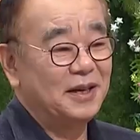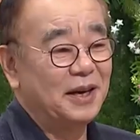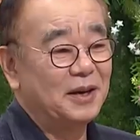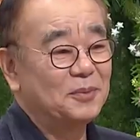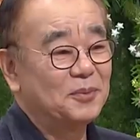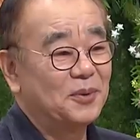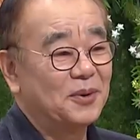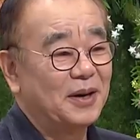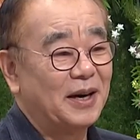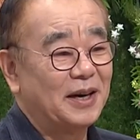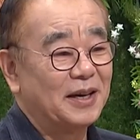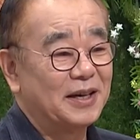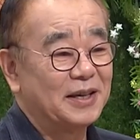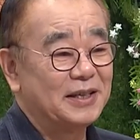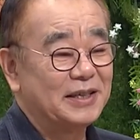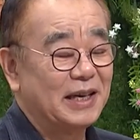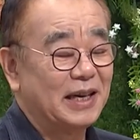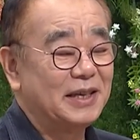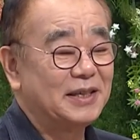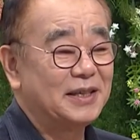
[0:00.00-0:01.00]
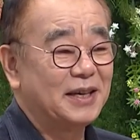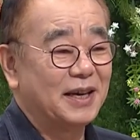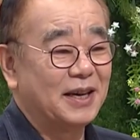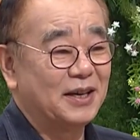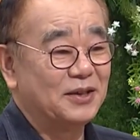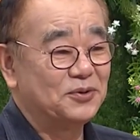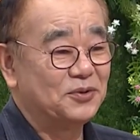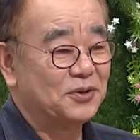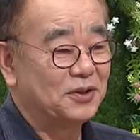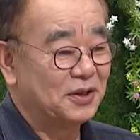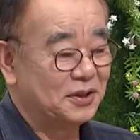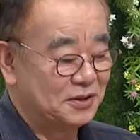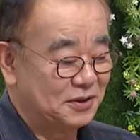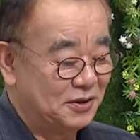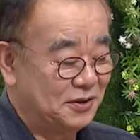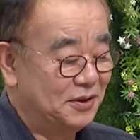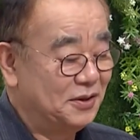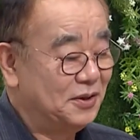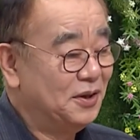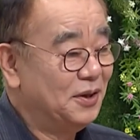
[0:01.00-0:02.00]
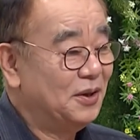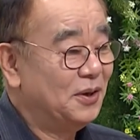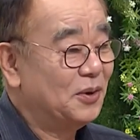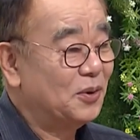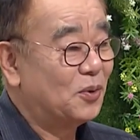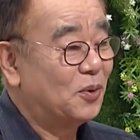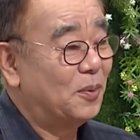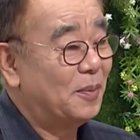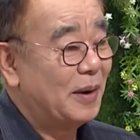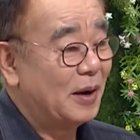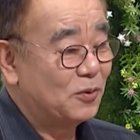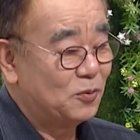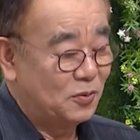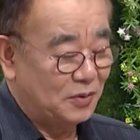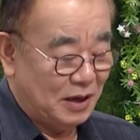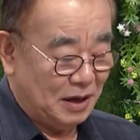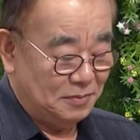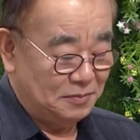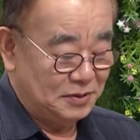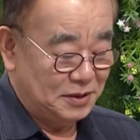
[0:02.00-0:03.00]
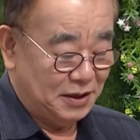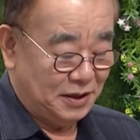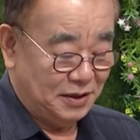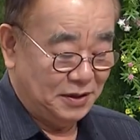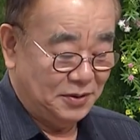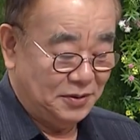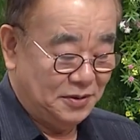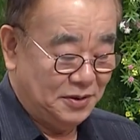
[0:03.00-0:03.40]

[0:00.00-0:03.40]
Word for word: 행복하게 잘 살아주셔서 고맙고 감사해요.